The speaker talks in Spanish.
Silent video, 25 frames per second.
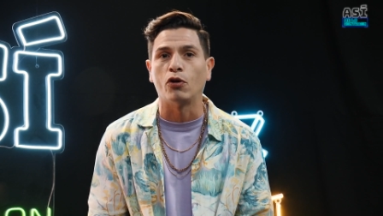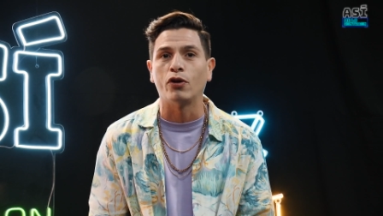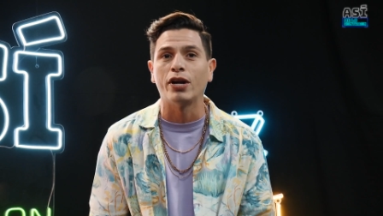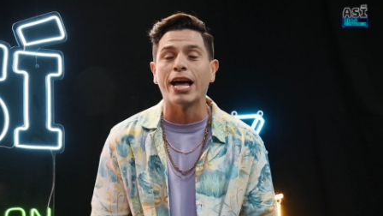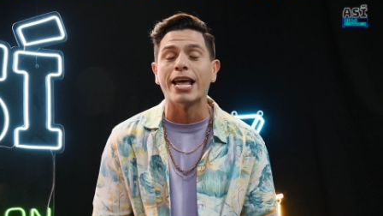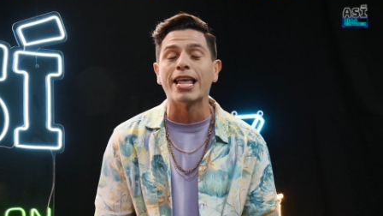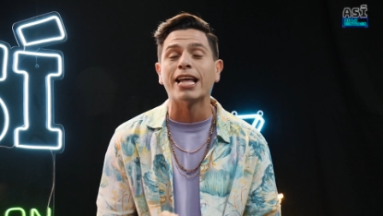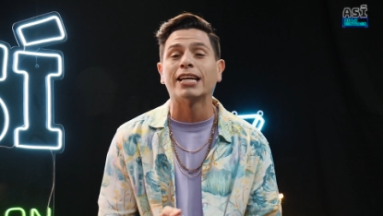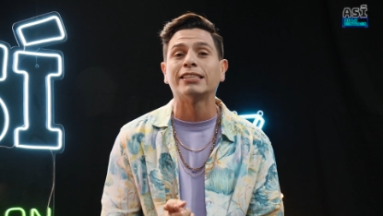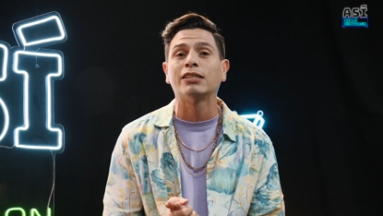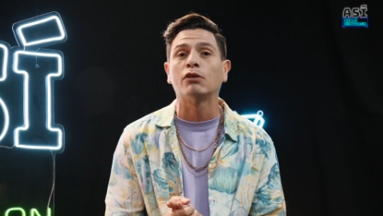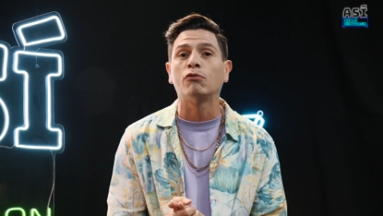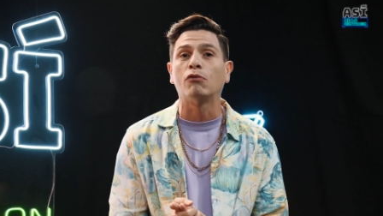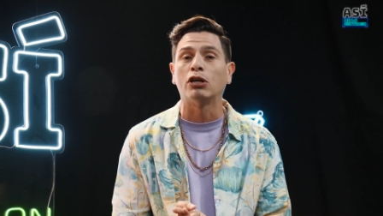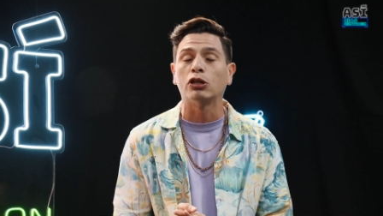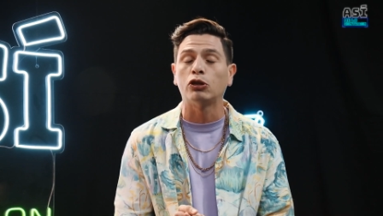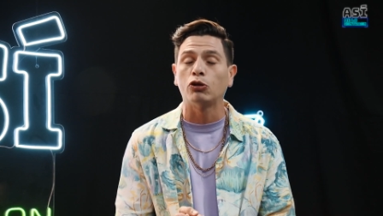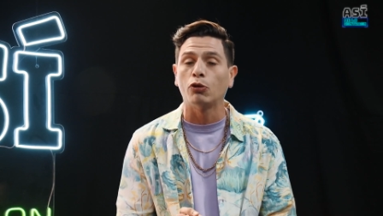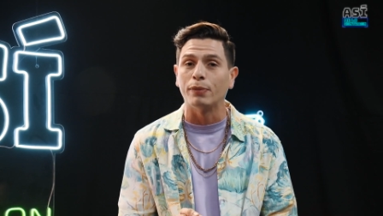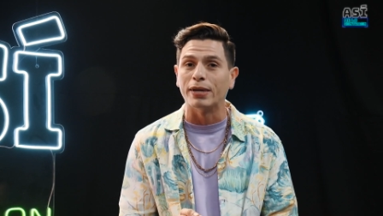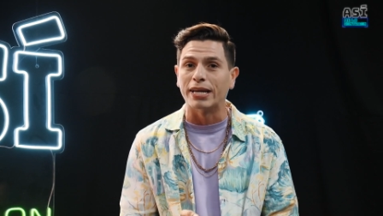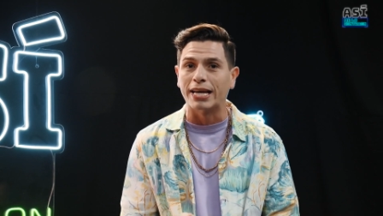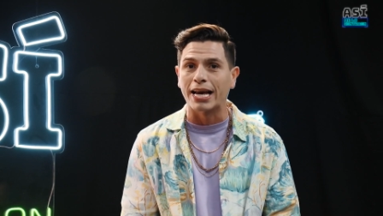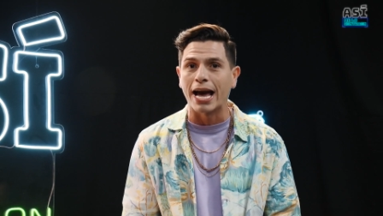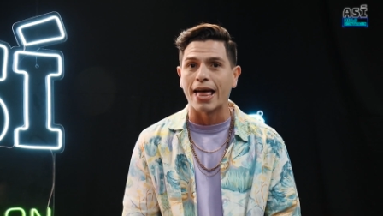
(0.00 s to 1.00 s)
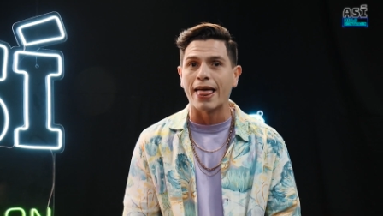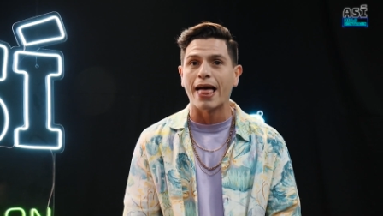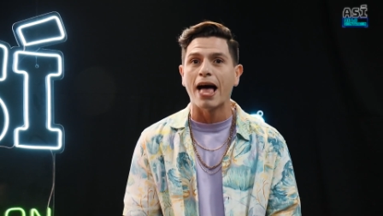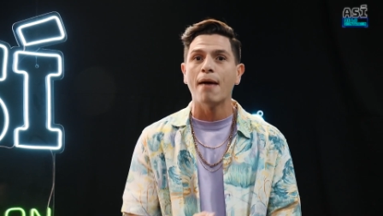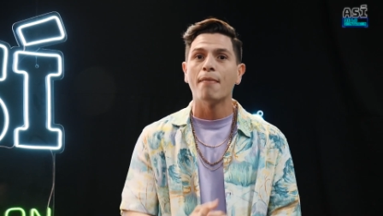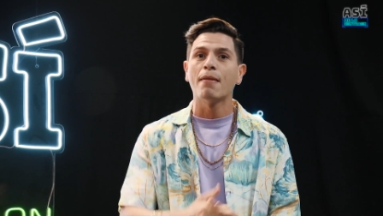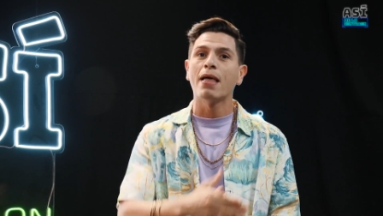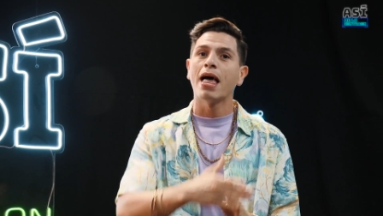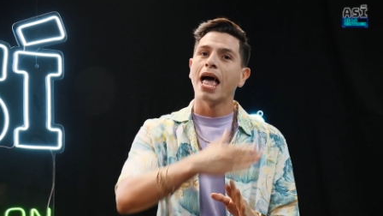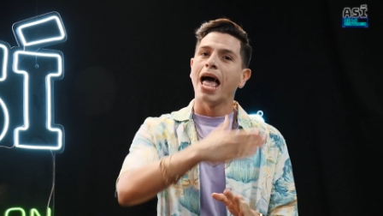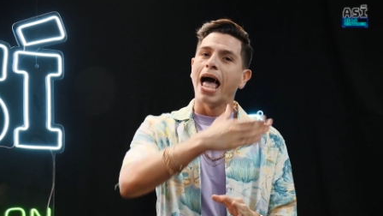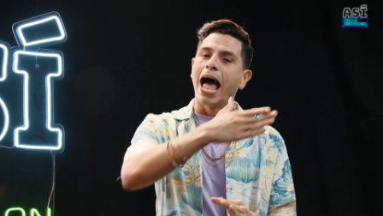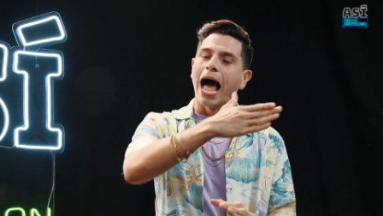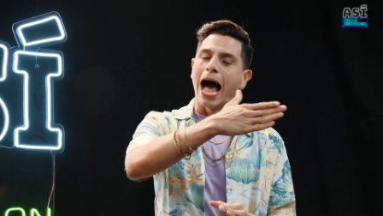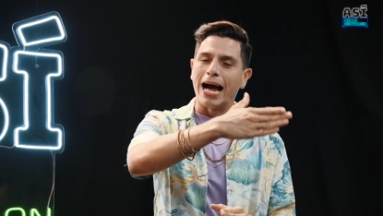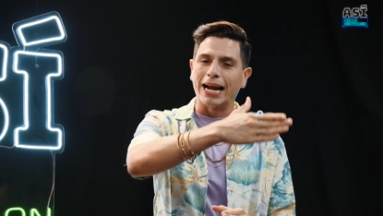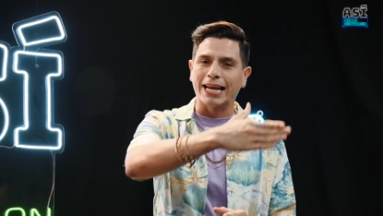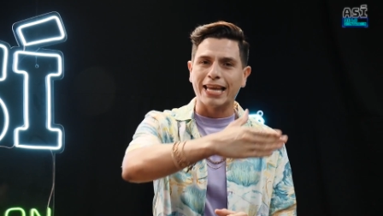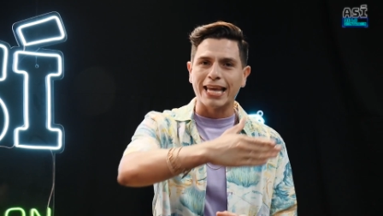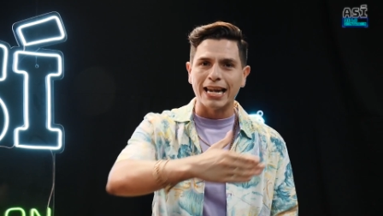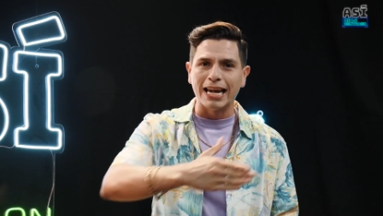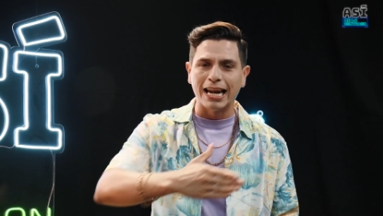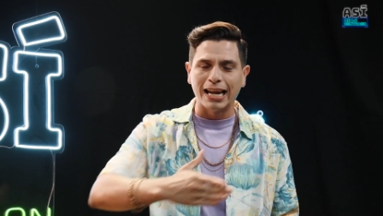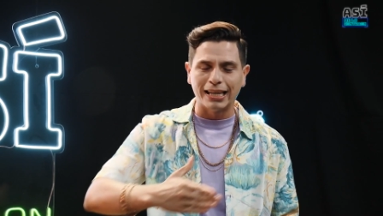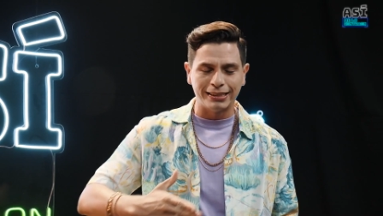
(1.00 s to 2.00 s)
Ella se encuentra ubicada aquí en
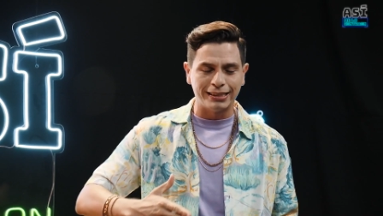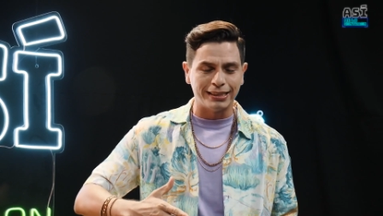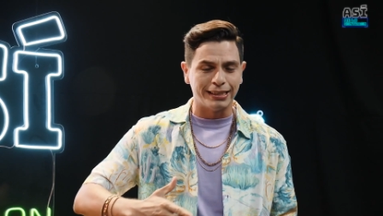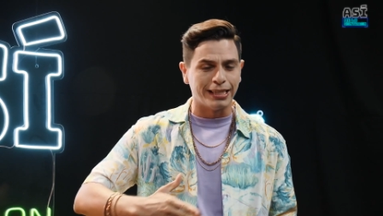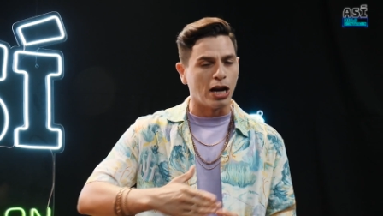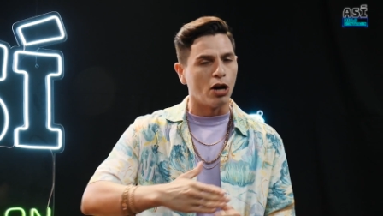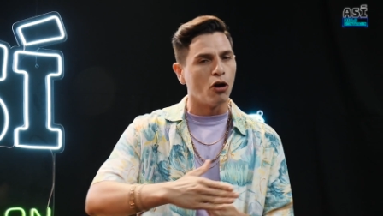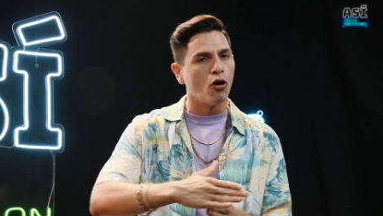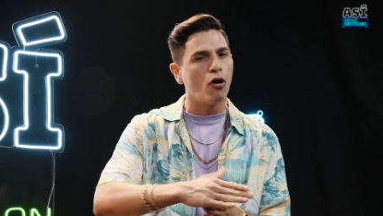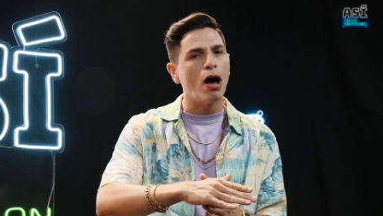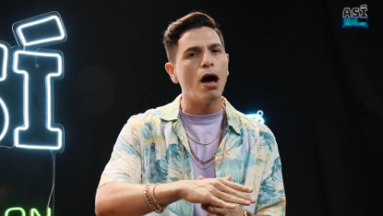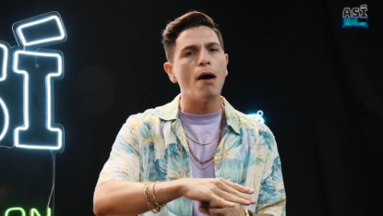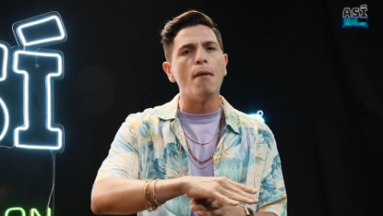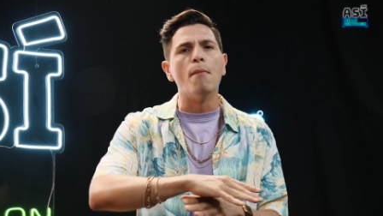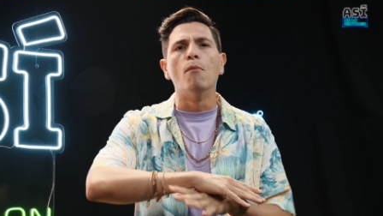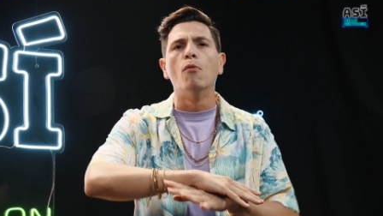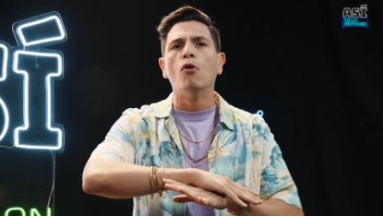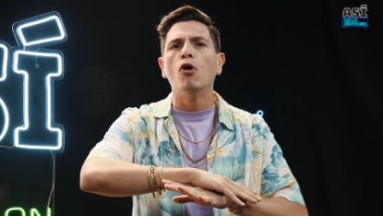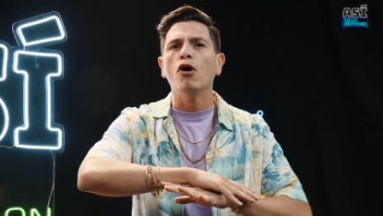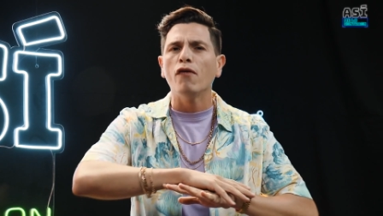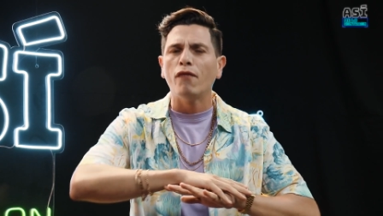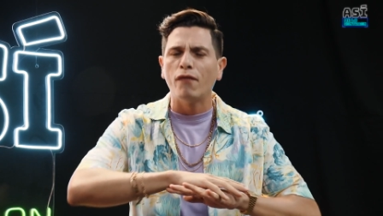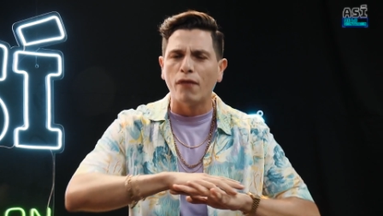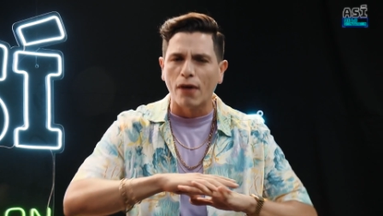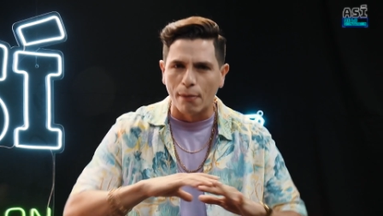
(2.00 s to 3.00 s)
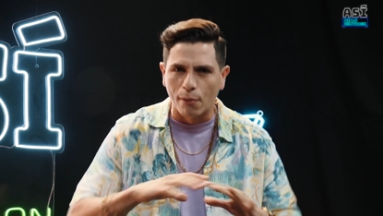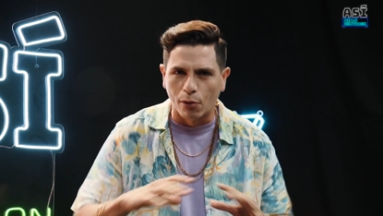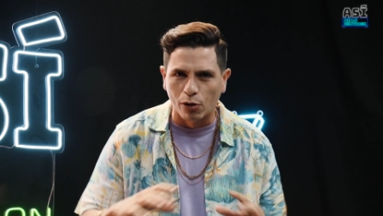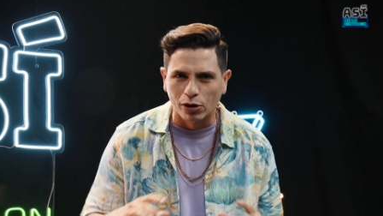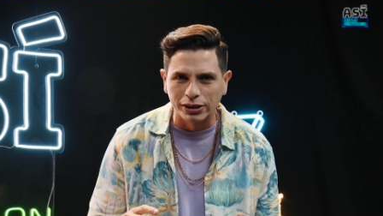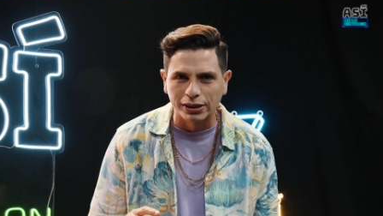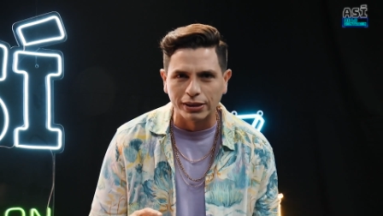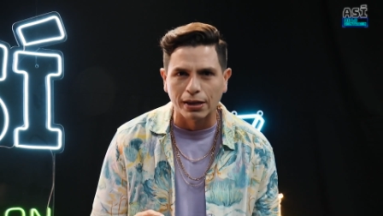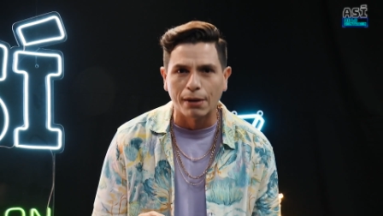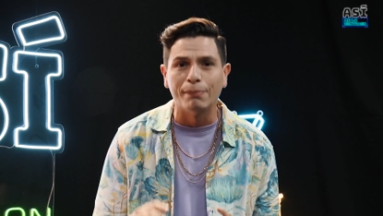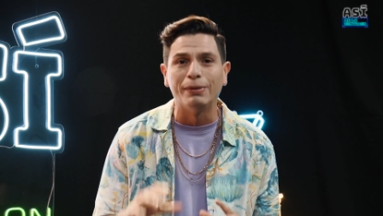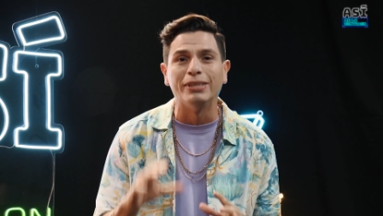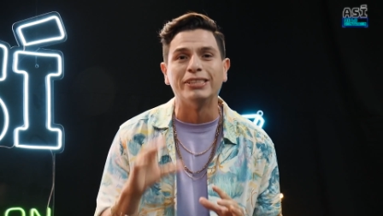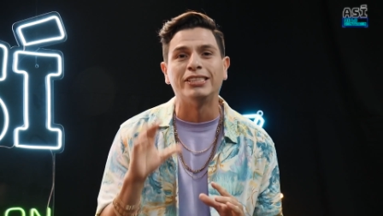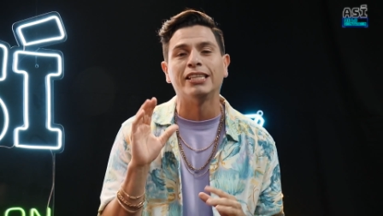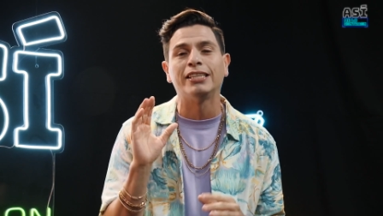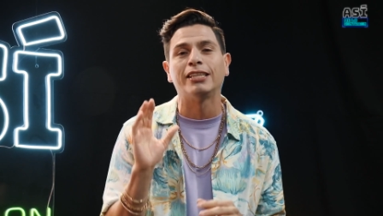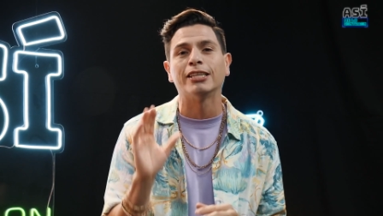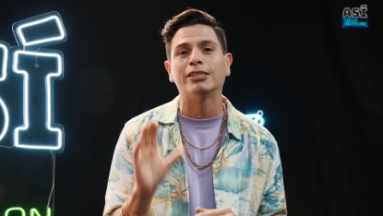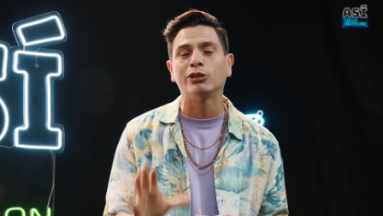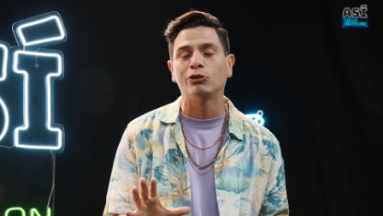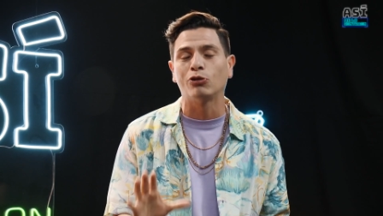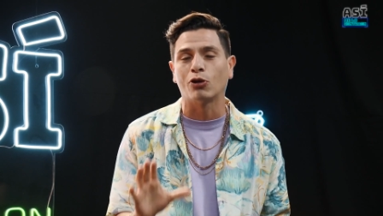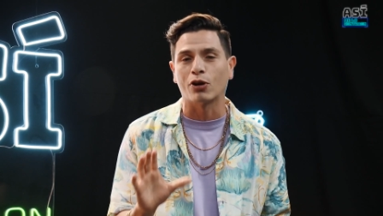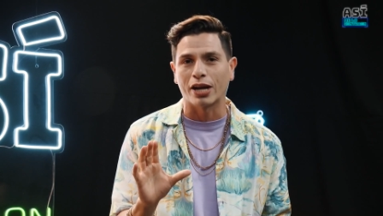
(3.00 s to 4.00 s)
la Sinaloa, muy famosa. Visiten
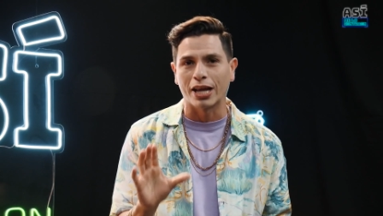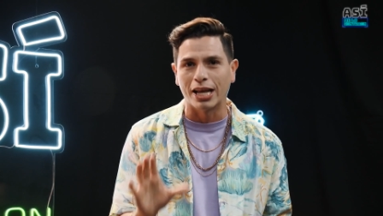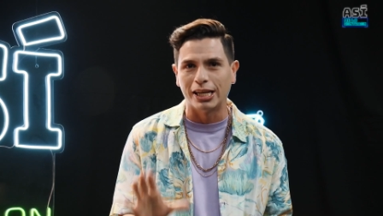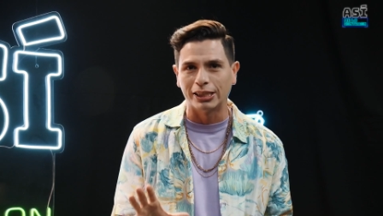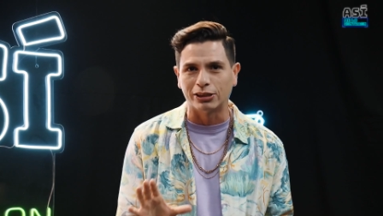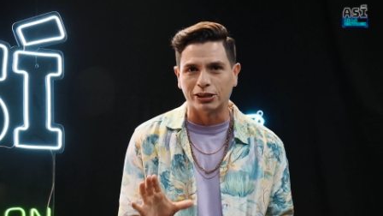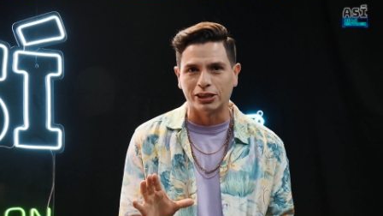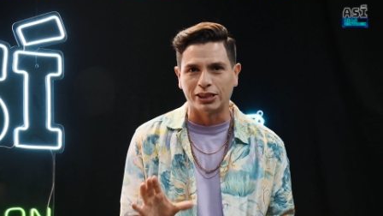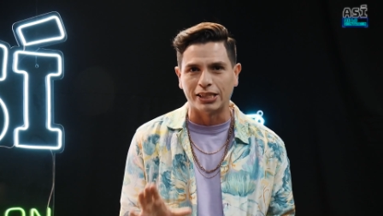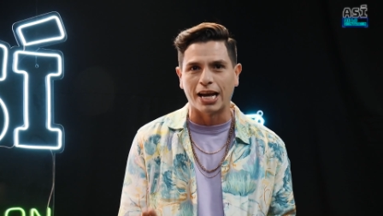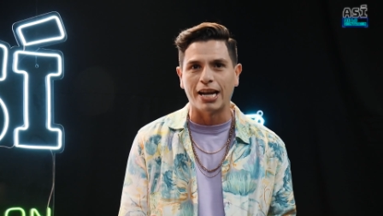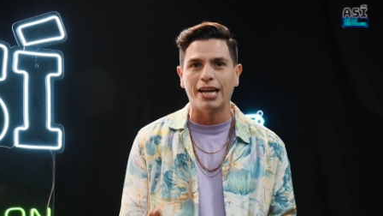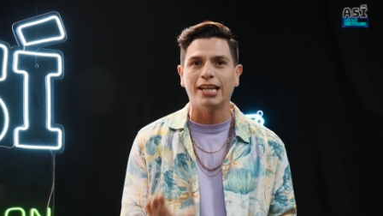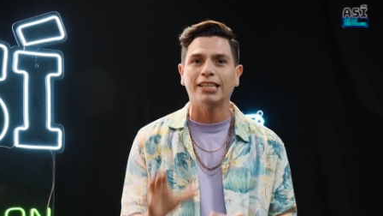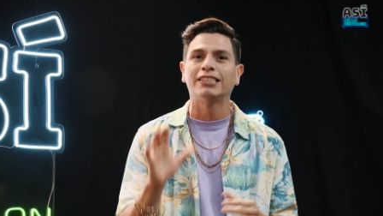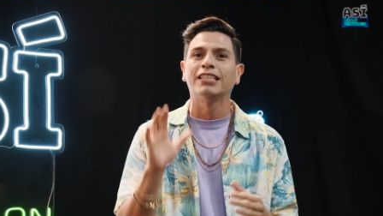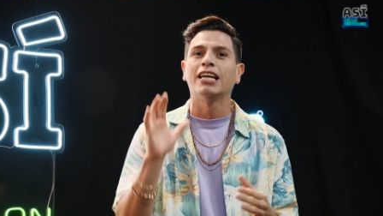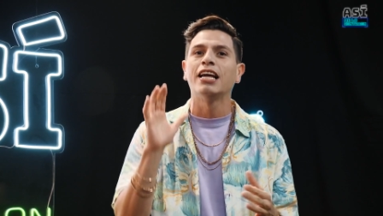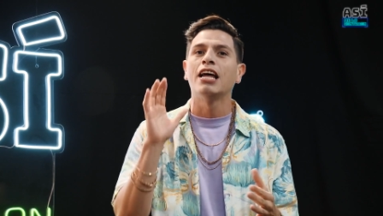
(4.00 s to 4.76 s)
sus redes sociales.